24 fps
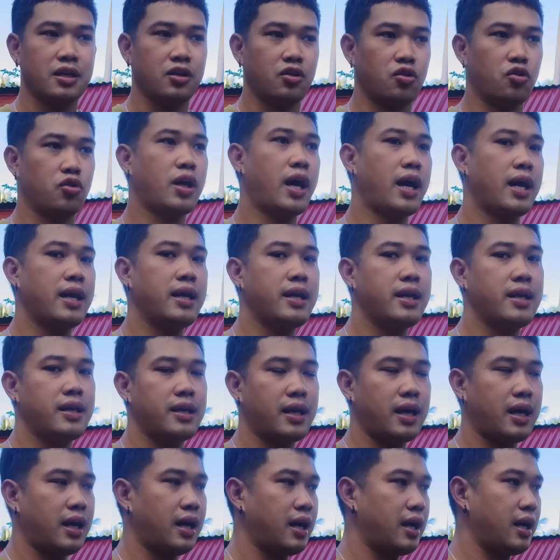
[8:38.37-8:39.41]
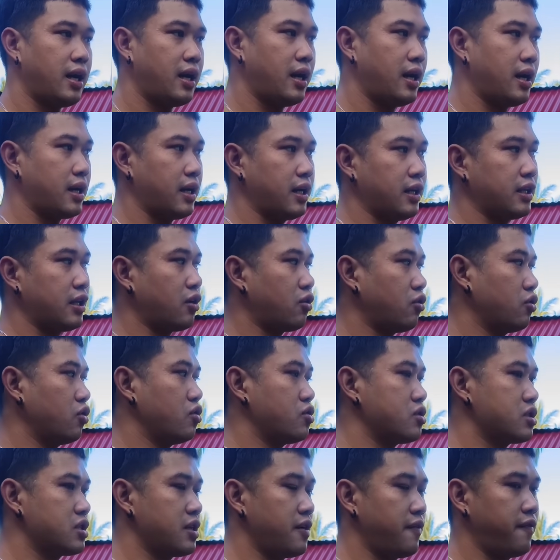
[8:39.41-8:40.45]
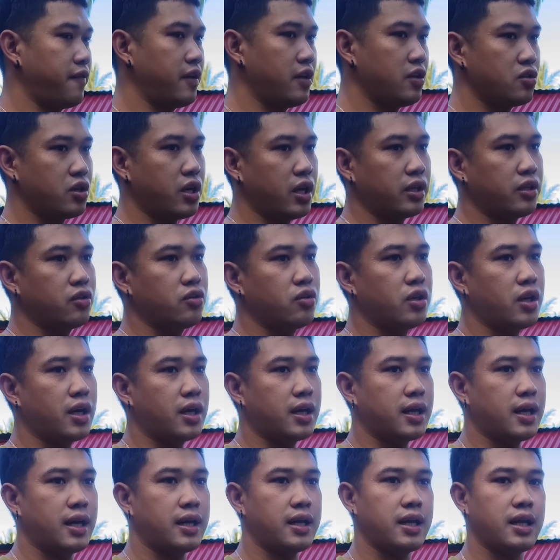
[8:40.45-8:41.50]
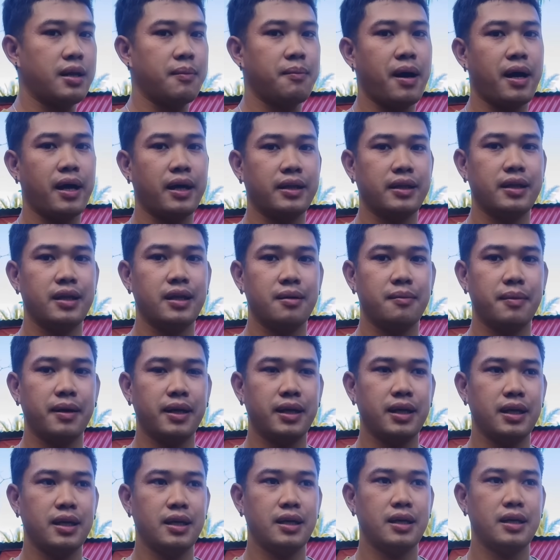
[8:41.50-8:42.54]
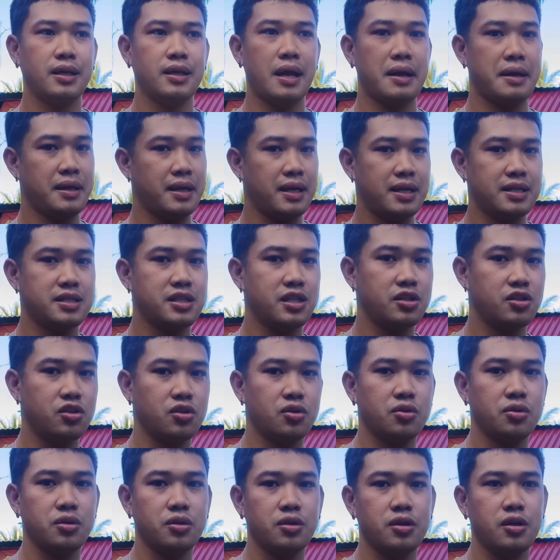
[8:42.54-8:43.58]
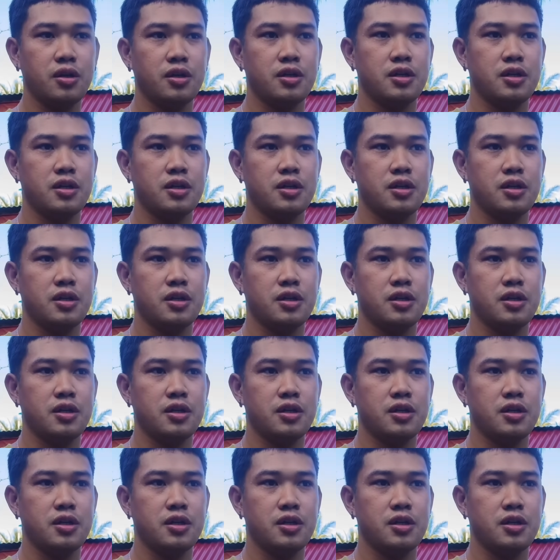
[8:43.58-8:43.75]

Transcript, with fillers: total na nakita ko doon sa video natin noong nakaraan na nabanggit din naman ni Nanay Isin yun,